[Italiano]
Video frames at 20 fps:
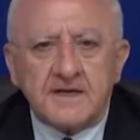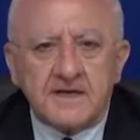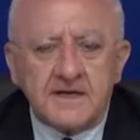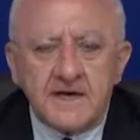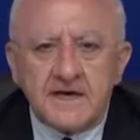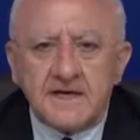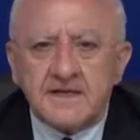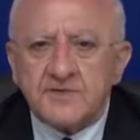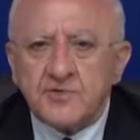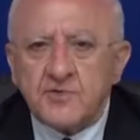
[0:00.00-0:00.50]

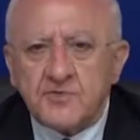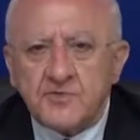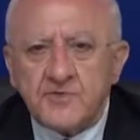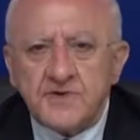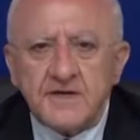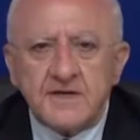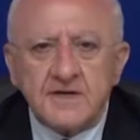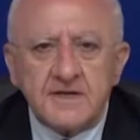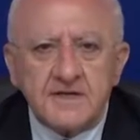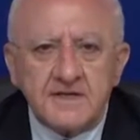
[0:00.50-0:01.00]
caso
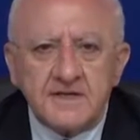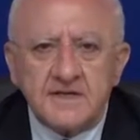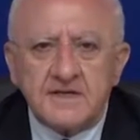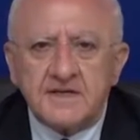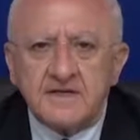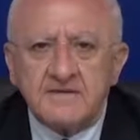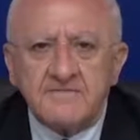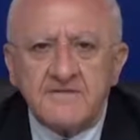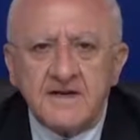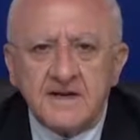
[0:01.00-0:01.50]
qui e lì
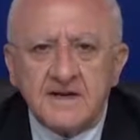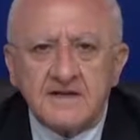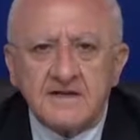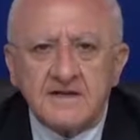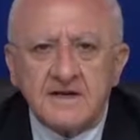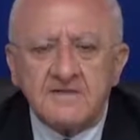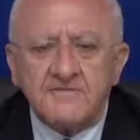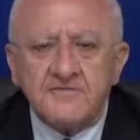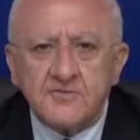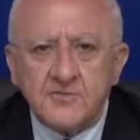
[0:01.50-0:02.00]
che
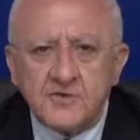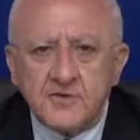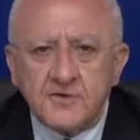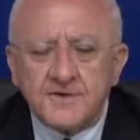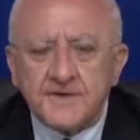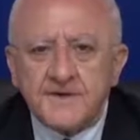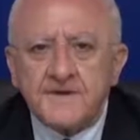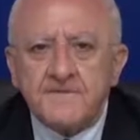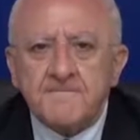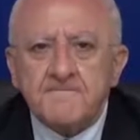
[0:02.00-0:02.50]
venga
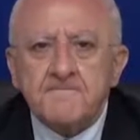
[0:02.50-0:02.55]
fuori.